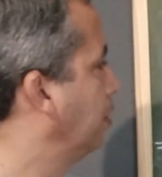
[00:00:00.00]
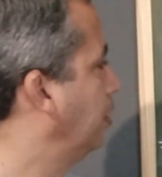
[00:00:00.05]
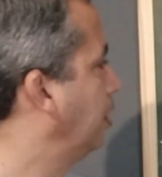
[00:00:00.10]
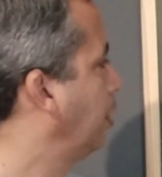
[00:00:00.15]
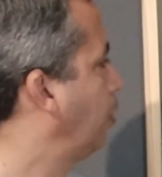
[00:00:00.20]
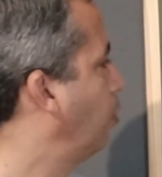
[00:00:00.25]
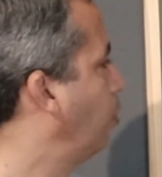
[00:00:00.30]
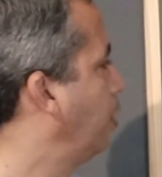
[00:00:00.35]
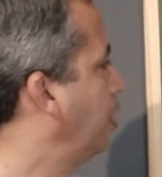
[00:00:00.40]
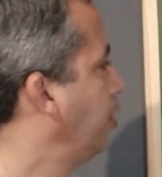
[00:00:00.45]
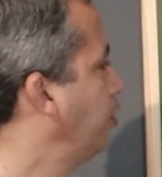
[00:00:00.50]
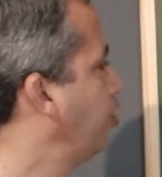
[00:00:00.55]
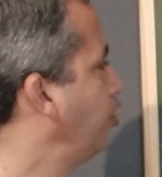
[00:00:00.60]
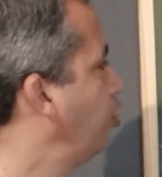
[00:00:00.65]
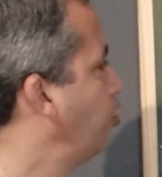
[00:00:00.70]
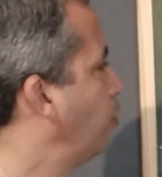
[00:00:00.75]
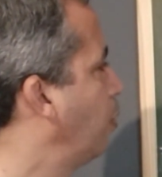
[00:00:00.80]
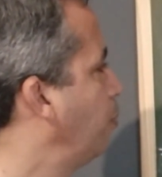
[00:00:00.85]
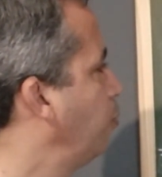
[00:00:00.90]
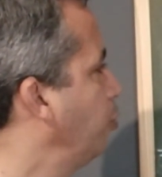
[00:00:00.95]
decorrente
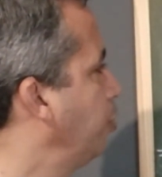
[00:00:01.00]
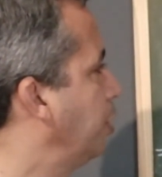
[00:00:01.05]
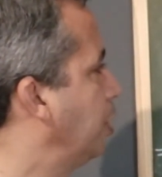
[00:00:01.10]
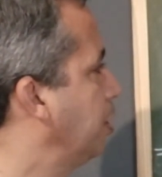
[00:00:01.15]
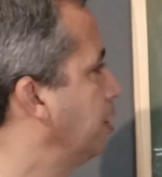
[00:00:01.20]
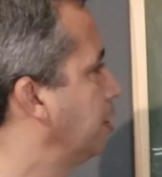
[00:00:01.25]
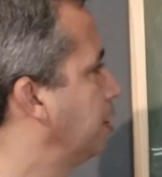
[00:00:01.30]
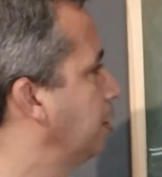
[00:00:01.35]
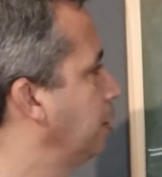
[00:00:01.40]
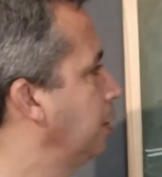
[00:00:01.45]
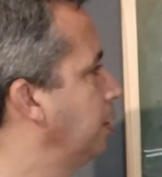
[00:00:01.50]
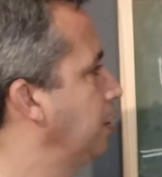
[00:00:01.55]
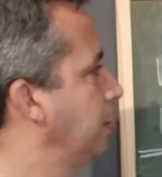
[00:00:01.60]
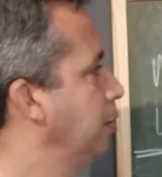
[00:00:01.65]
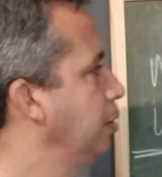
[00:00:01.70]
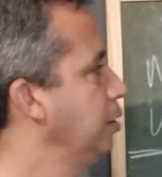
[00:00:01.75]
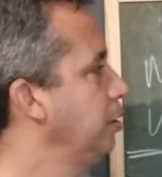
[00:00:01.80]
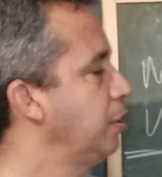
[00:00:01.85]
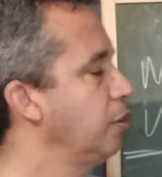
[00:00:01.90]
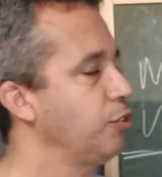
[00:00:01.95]
de uma mudança.
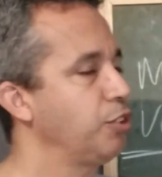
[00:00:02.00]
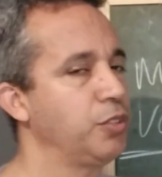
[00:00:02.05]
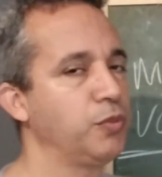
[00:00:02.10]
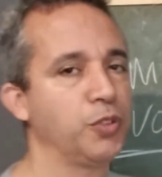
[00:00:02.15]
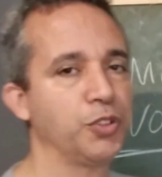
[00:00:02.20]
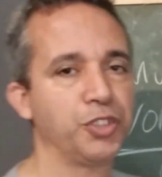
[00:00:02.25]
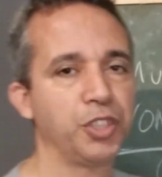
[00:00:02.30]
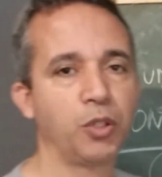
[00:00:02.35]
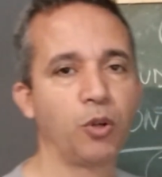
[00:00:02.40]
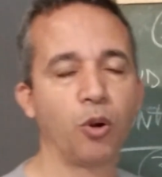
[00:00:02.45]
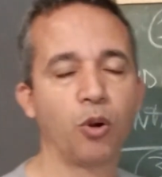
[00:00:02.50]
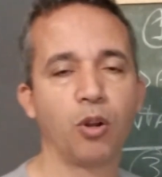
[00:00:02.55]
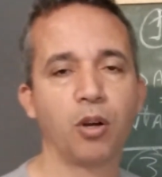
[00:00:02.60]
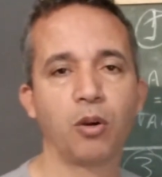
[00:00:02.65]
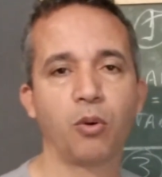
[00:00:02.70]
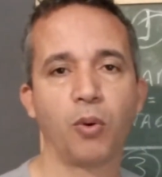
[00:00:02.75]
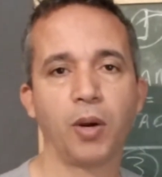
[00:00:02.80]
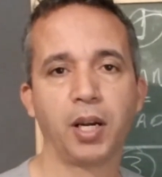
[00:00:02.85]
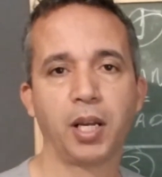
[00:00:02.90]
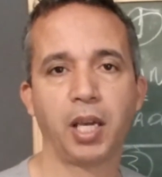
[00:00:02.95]
Então, se você
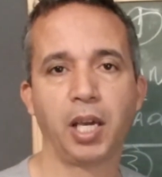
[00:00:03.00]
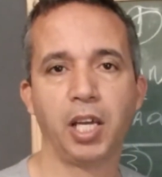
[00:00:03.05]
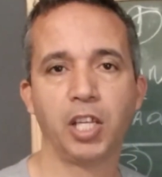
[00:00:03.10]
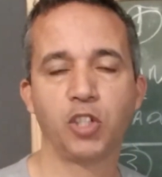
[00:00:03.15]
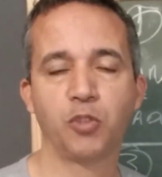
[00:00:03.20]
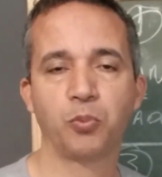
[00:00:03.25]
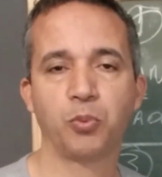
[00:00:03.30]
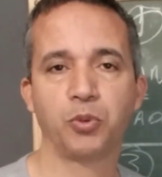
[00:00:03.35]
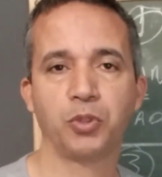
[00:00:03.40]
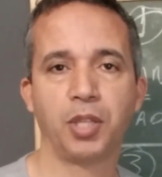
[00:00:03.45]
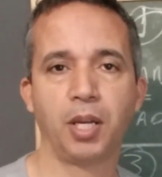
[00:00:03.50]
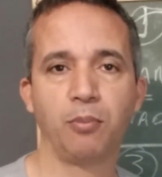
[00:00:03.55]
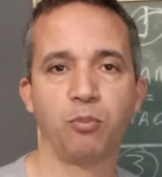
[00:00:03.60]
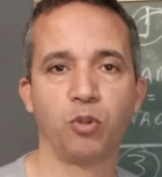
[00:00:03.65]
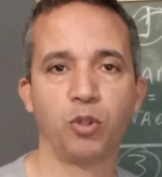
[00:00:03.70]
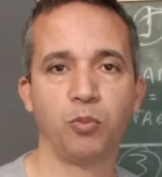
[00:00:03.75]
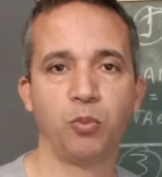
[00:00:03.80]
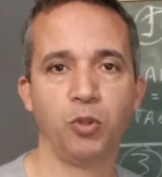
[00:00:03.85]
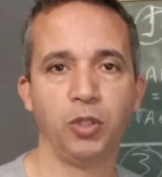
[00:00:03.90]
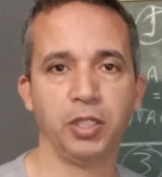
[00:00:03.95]
coloca o arquétipo da
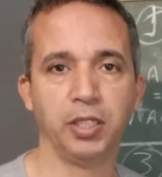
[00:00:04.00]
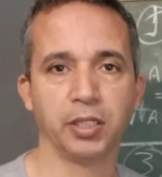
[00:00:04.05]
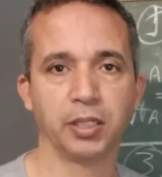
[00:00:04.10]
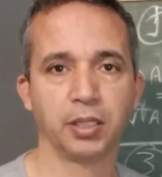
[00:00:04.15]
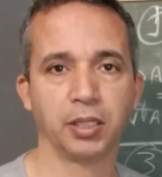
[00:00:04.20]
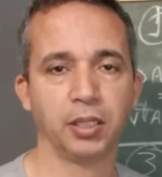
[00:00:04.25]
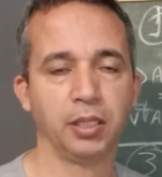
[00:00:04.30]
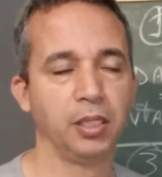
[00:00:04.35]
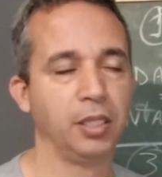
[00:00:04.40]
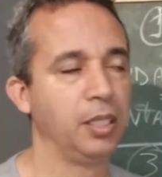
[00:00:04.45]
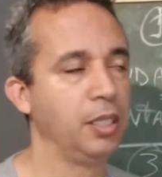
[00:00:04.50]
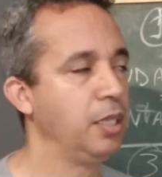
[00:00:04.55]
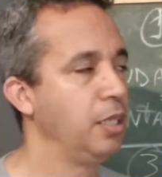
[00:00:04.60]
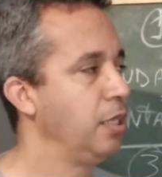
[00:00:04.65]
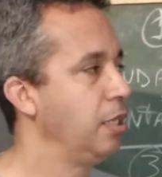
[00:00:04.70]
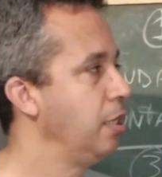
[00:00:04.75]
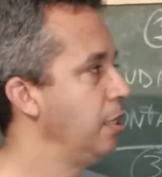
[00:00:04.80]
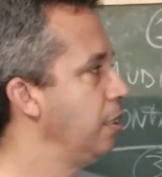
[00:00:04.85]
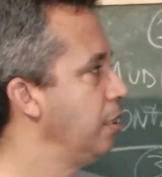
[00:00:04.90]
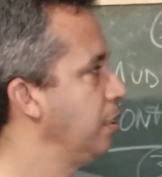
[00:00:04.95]
borboleta
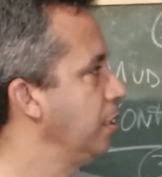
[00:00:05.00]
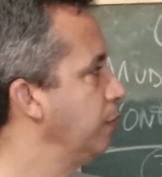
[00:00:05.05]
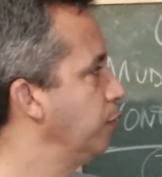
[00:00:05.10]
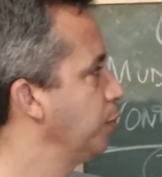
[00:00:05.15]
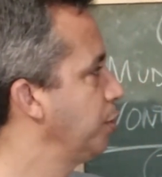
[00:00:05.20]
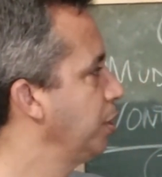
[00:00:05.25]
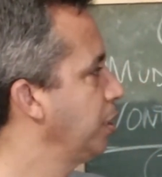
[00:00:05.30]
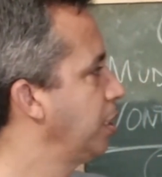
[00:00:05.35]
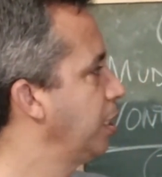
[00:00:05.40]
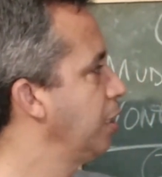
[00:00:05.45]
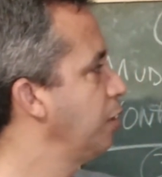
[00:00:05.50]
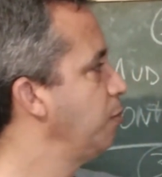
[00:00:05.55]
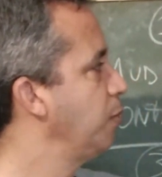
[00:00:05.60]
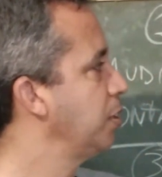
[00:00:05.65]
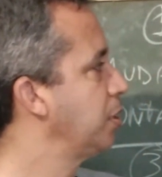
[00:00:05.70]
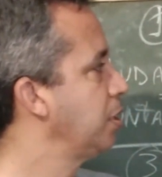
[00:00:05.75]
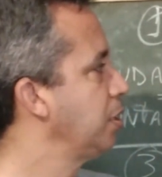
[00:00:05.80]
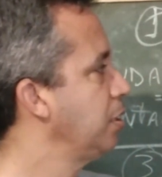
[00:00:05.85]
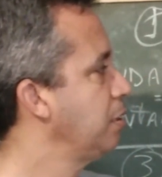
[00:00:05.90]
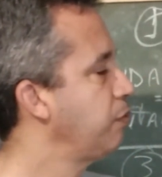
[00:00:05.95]
e você quer
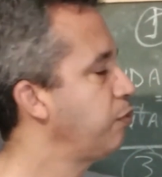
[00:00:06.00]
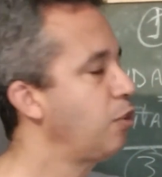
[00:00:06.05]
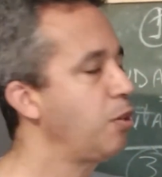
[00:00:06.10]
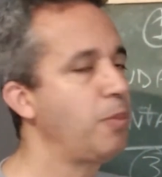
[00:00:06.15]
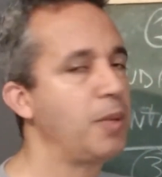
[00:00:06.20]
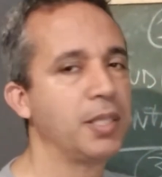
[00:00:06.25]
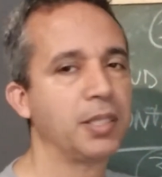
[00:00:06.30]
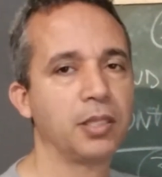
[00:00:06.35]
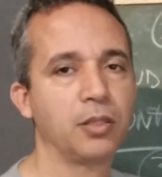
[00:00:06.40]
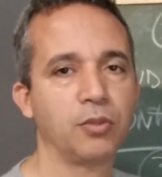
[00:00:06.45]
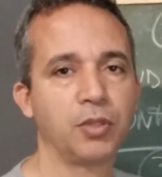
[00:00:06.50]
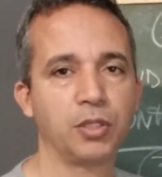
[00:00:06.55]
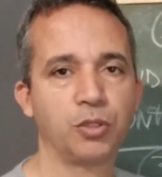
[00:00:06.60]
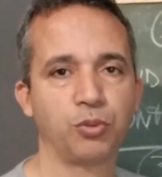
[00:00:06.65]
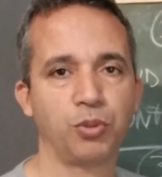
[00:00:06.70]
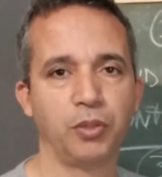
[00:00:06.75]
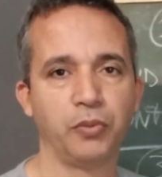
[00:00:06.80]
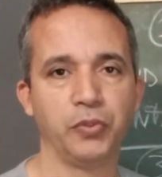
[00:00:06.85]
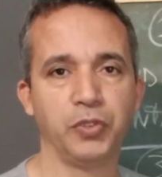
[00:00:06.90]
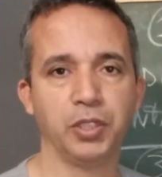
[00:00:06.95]
uma transformação na
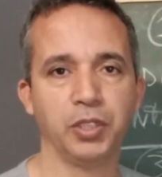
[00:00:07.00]
sua